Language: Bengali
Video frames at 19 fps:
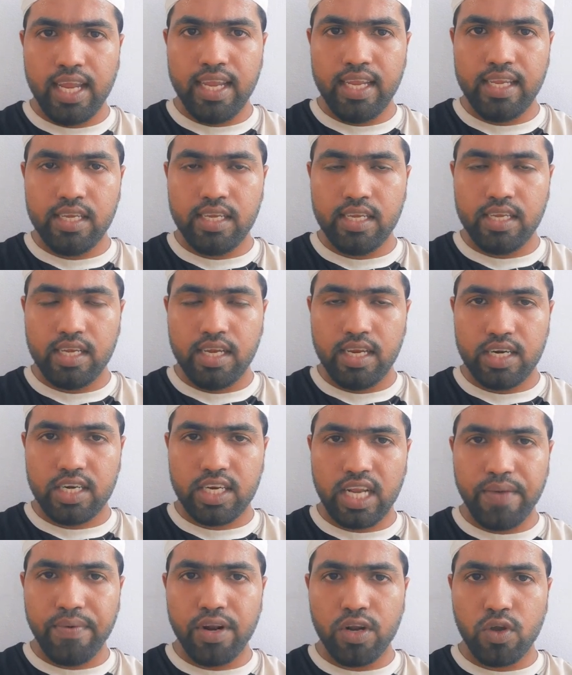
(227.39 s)
এই
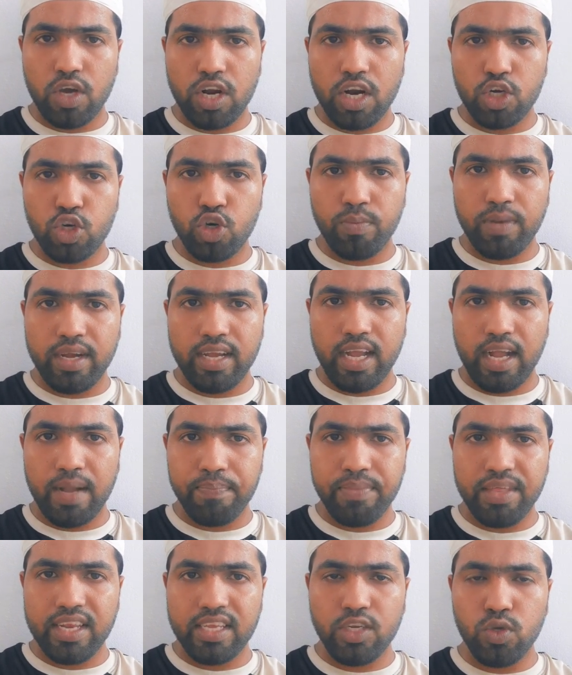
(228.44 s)
ট্রাভেল করার সময়
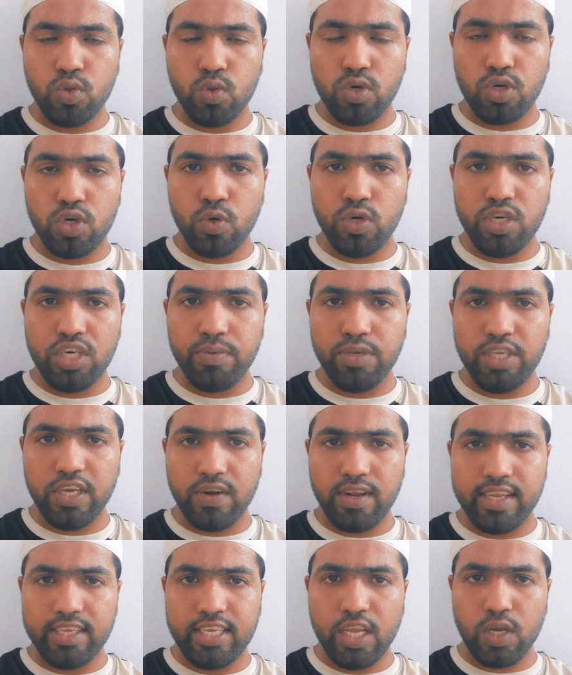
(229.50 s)
আপনারা শুধু ট্যুরিস্ট ভিজা
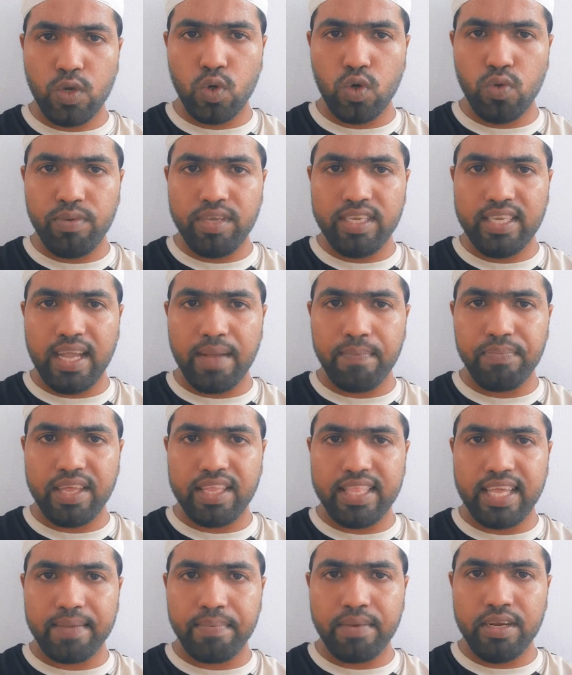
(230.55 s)
নয় যে কোনো ভিজায়
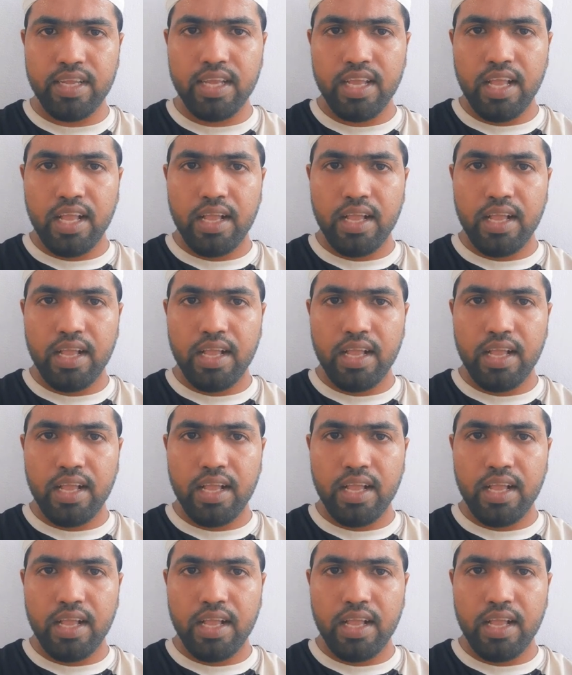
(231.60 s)
আপনারা দেখবেন